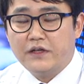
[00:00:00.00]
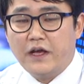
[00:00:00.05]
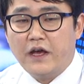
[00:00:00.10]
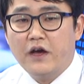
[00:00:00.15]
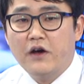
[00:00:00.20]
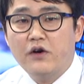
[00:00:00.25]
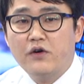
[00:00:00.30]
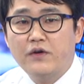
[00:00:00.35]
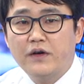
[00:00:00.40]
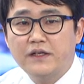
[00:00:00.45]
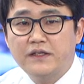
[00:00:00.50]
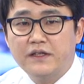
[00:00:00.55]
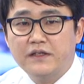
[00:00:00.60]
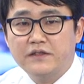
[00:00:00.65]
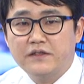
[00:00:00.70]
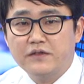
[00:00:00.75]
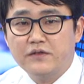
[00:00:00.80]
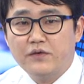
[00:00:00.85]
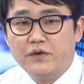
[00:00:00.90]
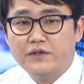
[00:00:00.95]

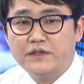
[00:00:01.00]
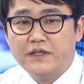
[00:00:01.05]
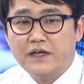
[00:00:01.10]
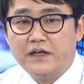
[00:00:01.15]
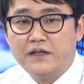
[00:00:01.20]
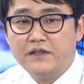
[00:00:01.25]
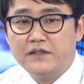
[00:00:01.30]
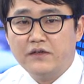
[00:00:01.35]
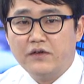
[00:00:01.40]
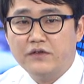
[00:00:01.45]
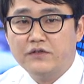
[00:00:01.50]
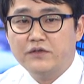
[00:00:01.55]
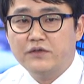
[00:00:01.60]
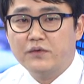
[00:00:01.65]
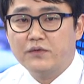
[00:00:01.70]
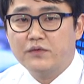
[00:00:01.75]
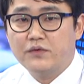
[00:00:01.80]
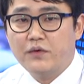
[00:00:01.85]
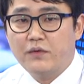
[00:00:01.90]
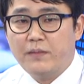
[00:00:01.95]
대형화된 증권사에는 어느
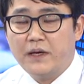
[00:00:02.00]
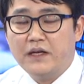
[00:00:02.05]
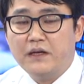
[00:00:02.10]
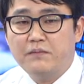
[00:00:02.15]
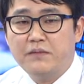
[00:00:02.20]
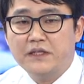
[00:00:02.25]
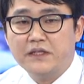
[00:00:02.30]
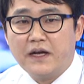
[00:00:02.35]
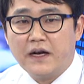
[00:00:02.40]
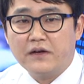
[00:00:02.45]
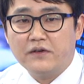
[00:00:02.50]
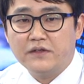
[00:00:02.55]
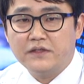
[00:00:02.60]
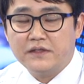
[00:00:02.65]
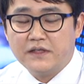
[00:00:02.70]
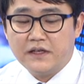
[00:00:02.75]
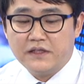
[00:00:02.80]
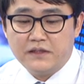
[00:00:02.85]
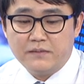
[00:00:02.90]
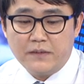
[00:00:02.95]
정도 베네핏이 갈
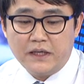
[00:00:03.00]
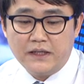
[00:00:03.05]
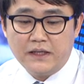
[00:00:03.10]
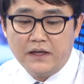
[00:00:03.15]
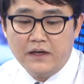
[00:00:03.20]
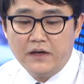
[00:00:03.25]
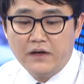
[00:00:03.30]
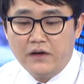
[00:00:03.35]
것이다 하지만